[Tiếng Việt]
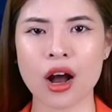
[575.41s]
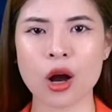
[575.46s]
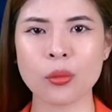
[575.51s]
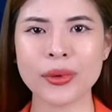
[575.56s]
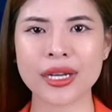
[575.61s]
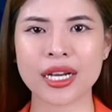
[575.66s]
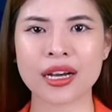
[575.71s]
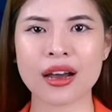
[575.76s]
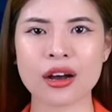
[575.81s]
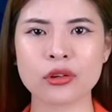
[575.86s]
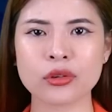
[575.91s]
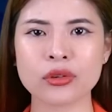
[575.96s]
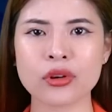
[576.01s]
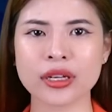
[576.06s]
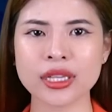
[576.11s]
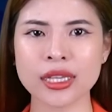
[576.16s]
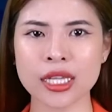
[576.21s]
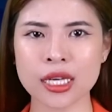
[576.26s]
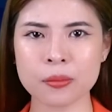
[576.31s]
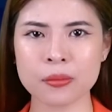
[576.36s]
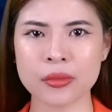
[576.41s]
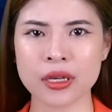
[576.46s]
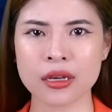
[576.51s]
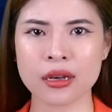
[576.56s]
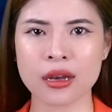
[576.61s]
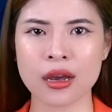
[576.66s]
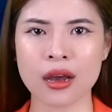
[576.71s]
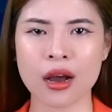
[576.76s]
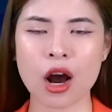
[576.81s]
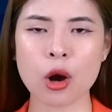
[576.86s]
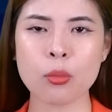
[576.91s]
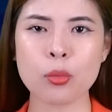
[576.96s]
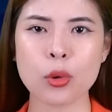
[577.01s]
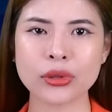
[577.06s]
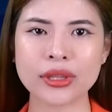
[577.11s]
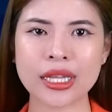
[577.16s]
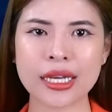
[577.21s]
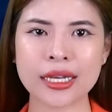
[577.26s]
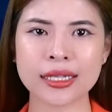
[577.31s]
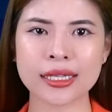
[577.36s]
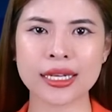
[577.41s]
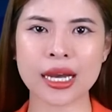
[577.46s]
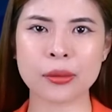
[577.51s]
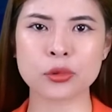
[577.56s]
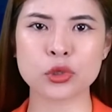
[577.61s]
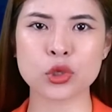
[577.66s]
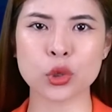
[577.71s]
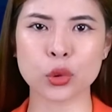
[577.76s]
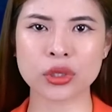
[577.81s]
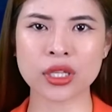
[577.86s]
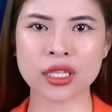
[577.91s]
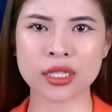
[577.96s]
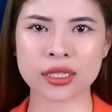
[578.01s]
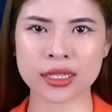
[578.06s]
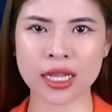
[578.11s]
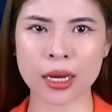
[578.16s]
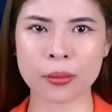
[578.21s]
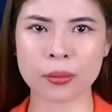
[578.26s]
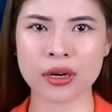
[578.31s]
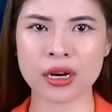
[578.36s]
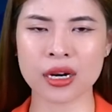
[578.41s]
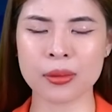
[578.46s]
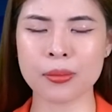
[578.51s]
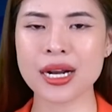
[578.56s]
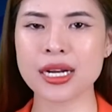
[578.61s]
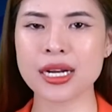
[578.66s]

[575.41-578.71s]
Ông McCaul nói tiếp, ông Putin gặp chủ tịch Tập ở